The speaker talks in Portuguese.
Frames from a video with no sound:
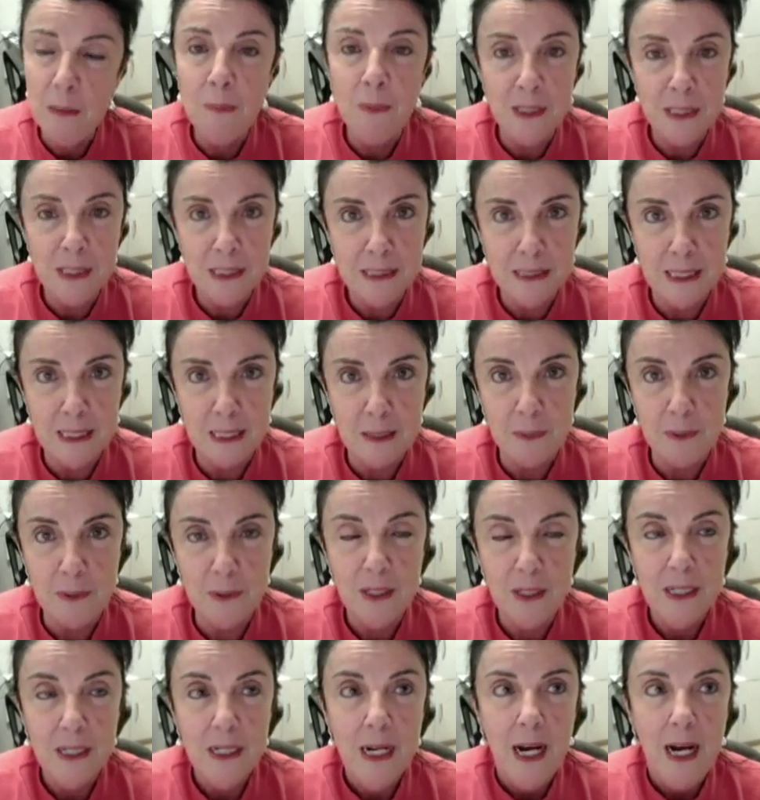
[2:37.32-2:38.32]
Por
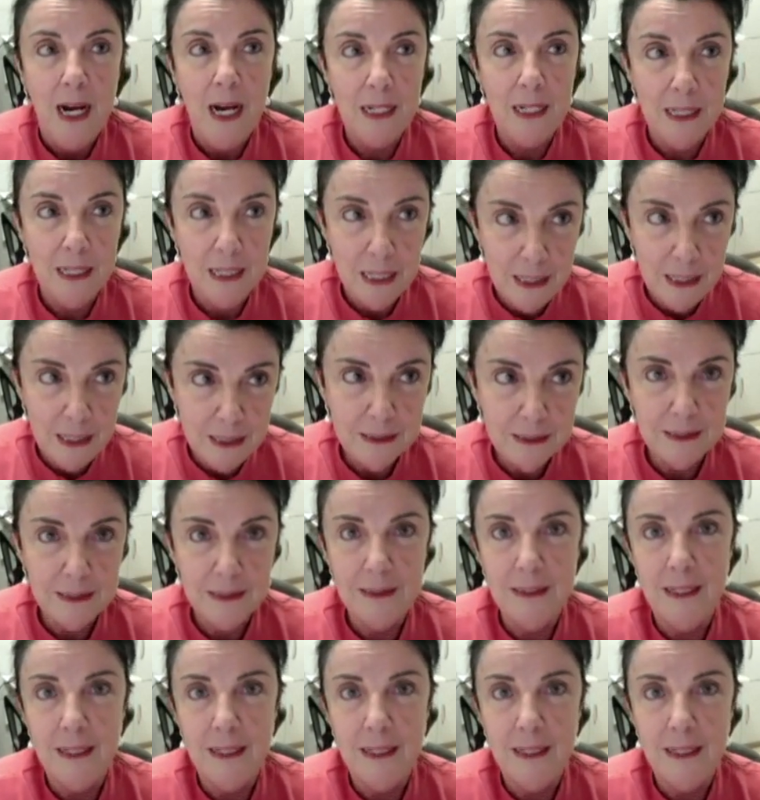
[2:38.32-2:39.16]
exemplo, além